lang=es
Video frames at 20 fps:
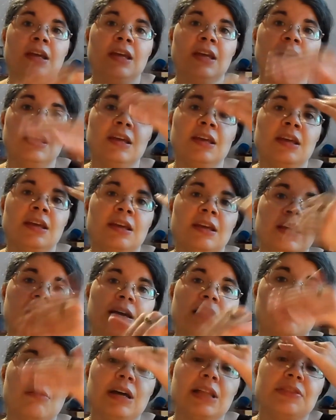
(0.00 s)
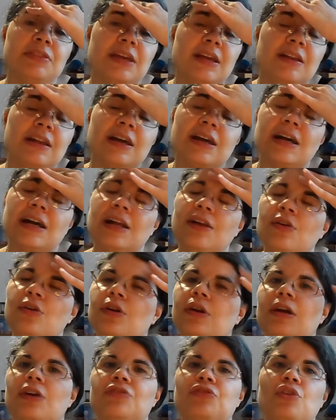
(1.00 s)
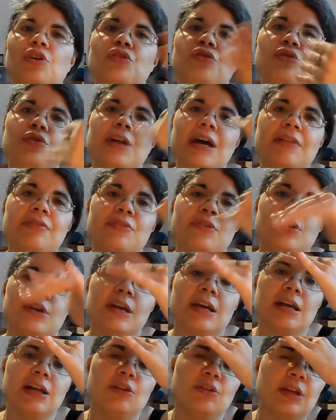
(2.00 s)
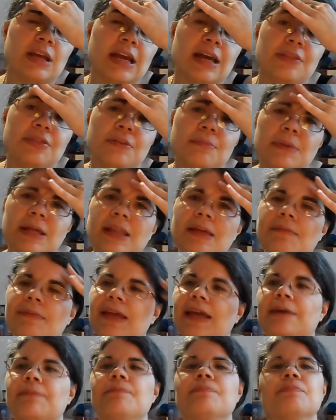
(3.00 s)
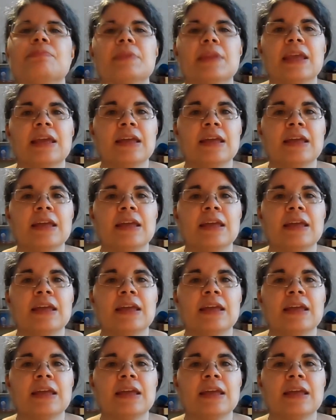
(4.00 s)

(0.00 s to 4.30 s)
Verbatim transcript: y que aguantéis la calor, que estoy sudando, qué calor que hace, madre mía.